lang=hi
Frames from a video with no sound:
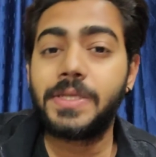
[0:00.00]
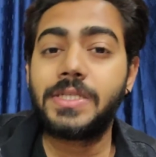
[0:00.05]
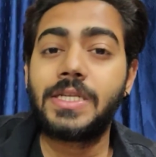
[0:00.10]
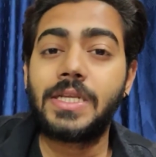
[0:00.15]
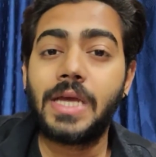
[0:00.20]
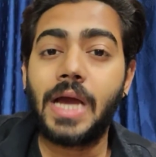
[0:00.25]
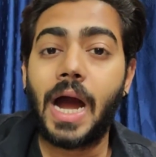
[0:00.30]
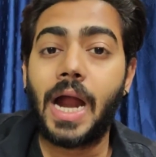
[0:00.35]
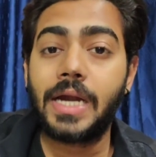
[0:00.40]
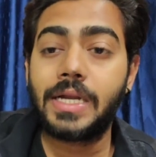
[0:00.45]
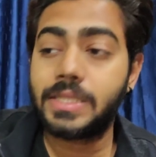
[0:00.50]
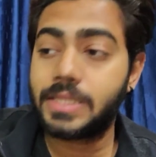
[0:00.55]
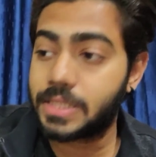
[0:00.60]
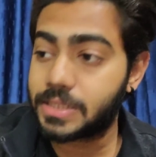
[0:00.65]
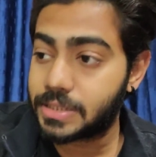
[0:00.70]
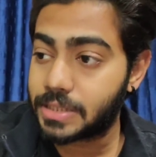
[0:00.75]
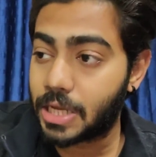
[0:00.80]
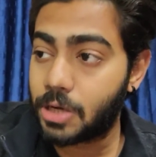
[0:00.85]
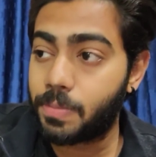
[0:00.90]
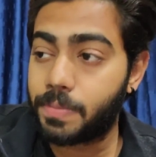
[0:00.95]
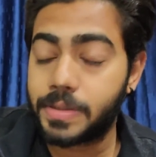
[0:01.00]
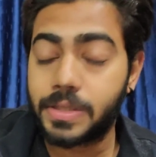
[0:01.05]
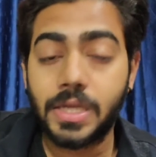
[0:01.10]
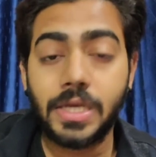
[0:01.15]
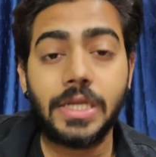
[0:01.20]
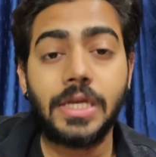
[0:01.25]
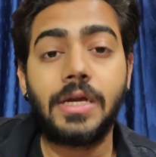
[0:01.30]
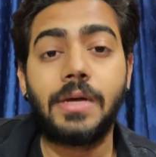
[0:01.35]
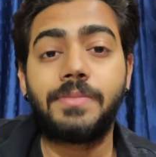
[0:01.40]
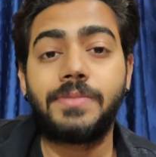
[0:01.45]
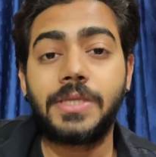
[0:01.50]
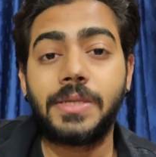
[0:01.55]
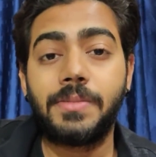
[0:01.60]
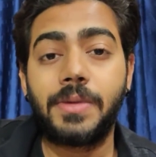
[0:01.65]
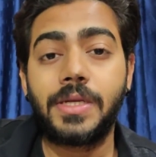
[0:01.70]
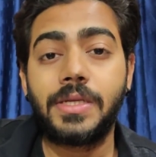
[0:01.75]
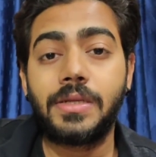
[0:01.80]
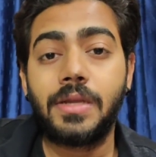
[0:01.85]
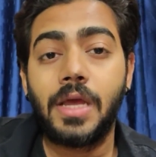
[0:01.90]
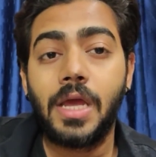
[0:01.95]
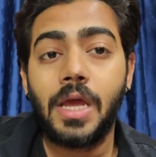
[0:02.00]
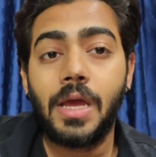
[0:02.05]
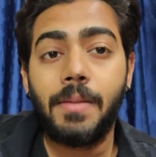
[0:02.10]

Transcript: पिछले आठ दस साल पता नहीं कब से बन